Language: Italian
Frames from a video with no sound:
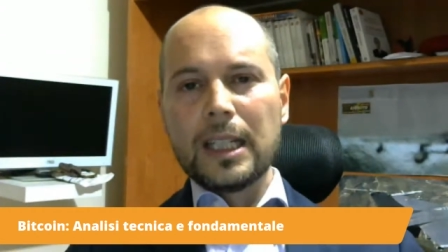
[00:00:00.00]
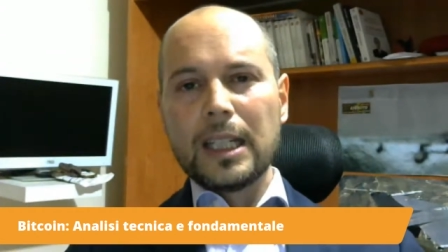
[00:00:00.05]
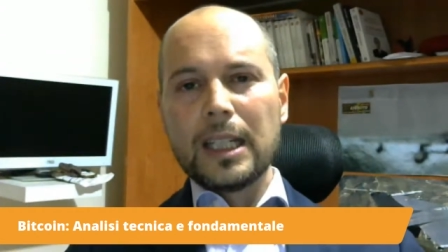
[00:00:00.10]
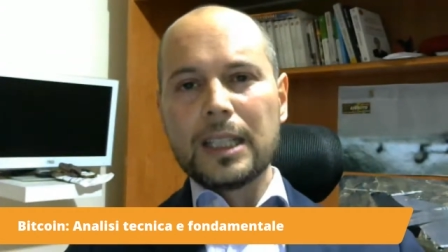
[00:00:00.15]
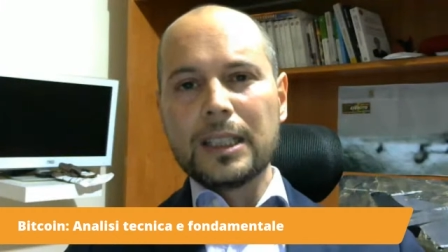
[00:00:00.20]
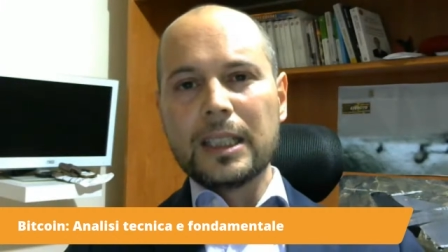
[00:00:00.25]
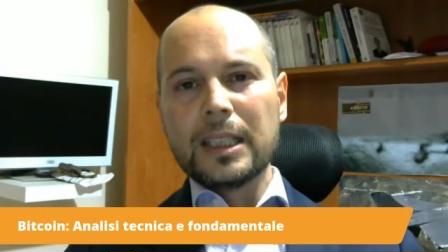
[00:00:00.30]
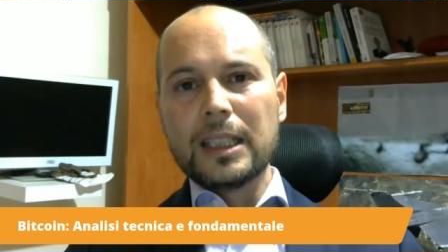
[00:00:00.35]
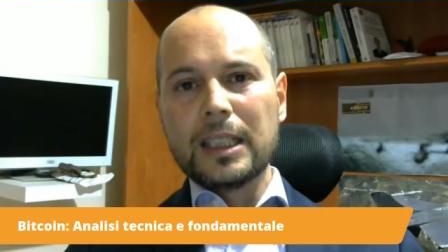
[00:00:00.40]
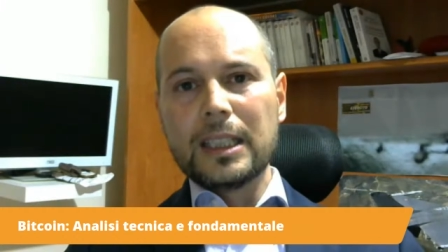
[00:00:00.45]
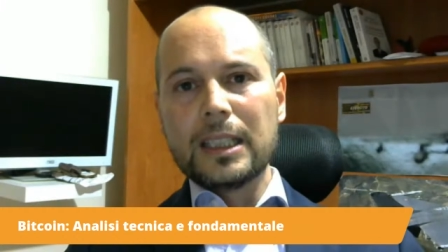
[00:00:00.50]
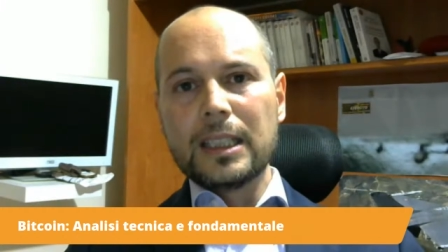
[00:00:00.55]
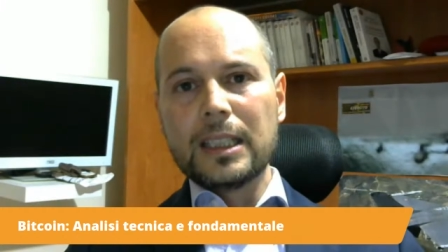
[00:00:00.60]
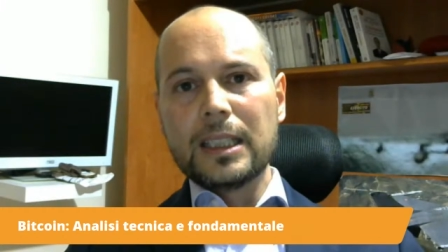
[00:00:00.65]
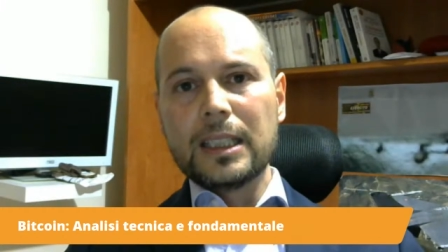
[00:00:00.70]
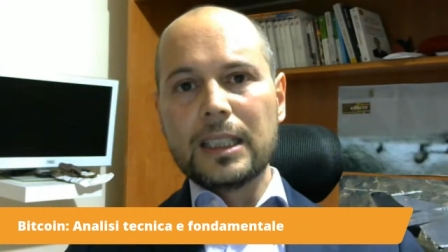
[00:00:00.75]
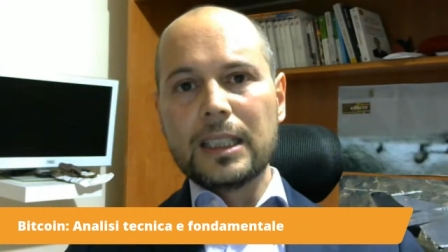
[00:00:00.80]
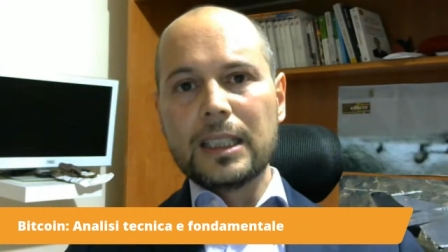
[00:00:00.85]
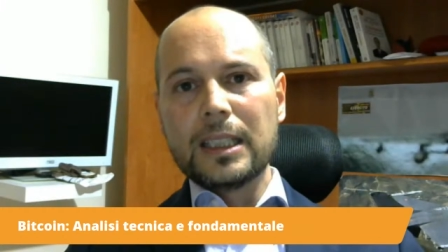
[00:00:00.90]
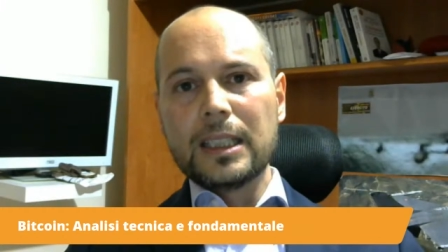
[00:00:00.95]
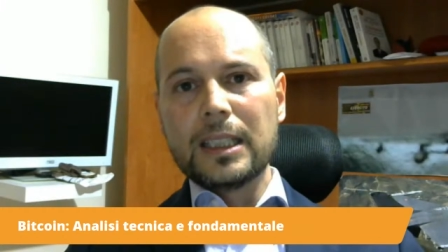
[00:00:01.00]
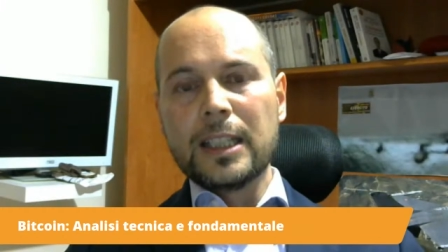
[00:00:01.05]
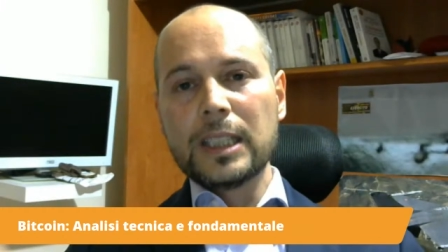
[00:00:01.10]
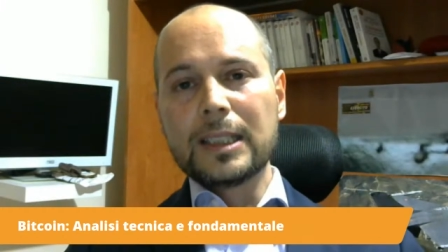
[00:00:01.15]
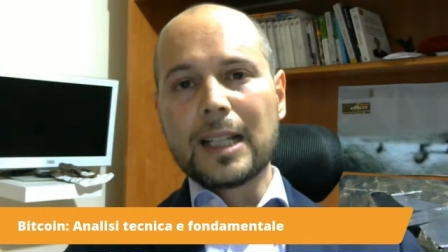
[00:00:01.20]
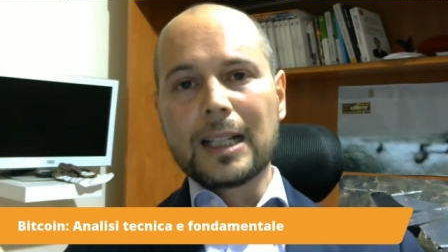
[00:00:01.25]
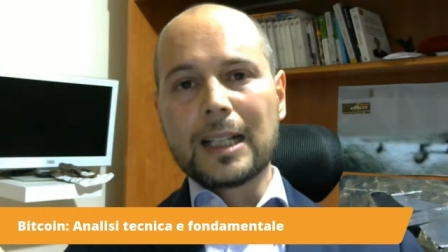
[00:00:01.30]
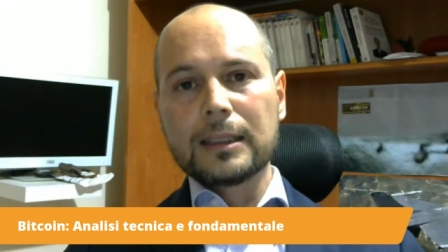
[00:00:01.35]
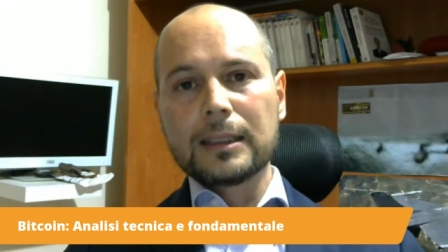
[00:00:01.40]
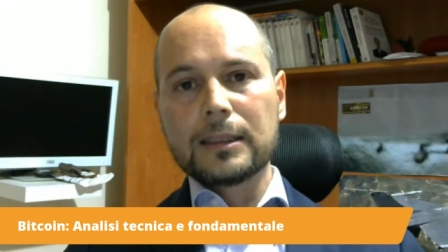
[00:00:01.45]
di
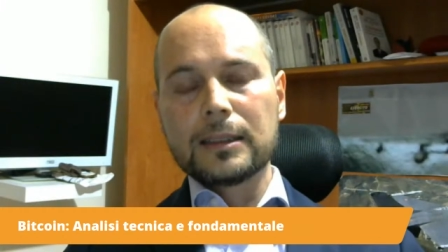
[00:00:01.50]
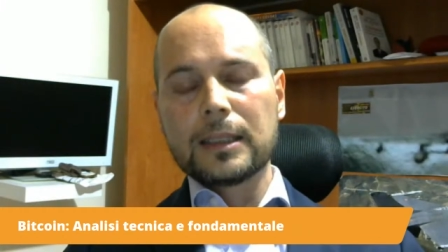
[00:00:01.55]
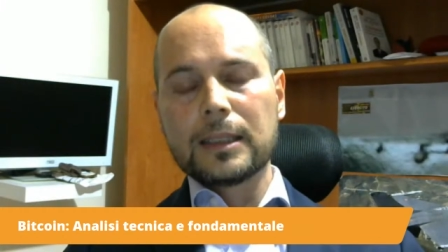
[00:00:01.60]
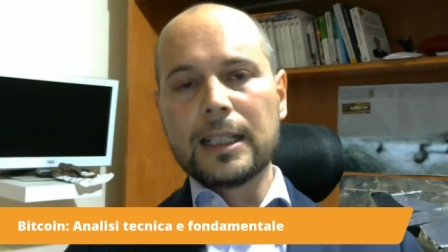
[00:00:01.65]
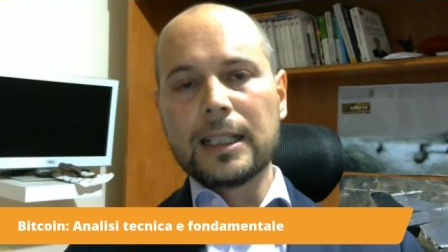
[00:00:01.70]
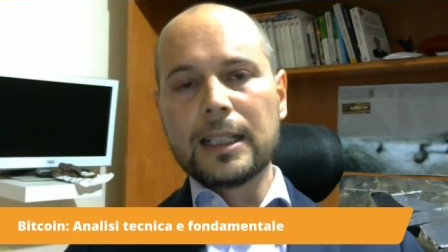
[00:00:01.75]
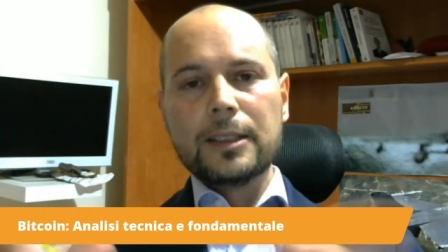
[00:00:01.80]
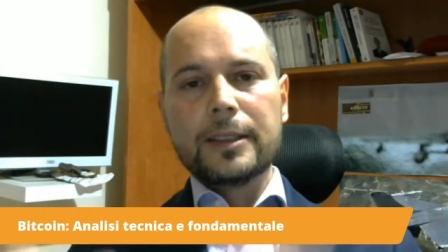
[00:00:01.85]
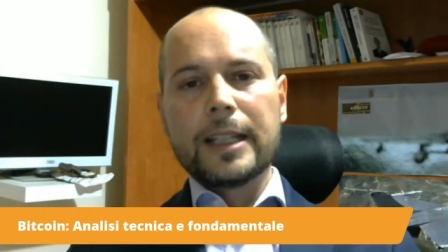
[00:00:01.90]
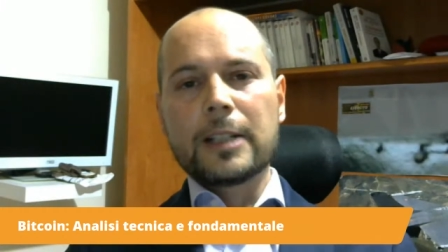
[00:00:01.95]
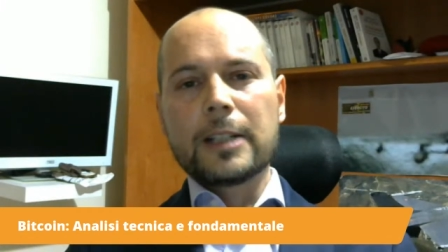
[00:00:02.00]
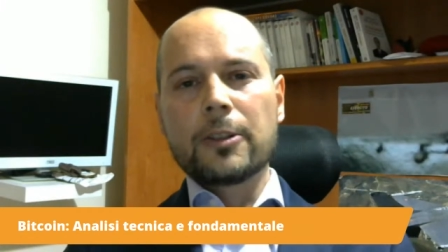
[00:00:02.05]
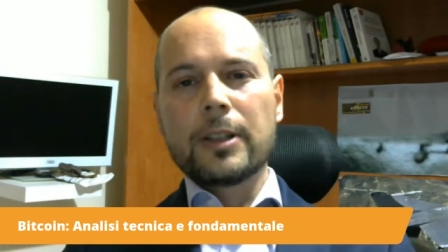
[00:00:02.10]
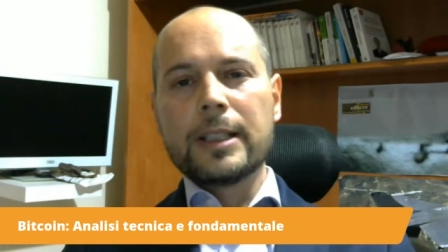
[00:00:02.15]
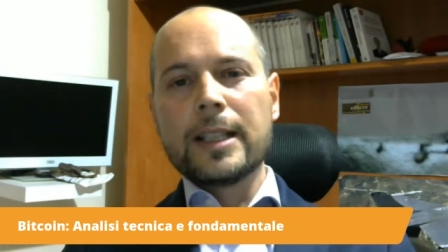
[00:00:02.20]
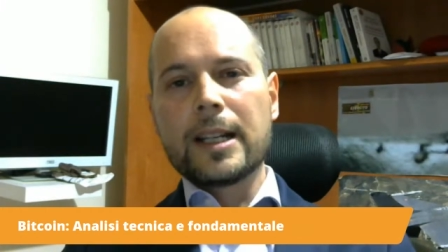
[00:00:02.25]
liquidità all'interno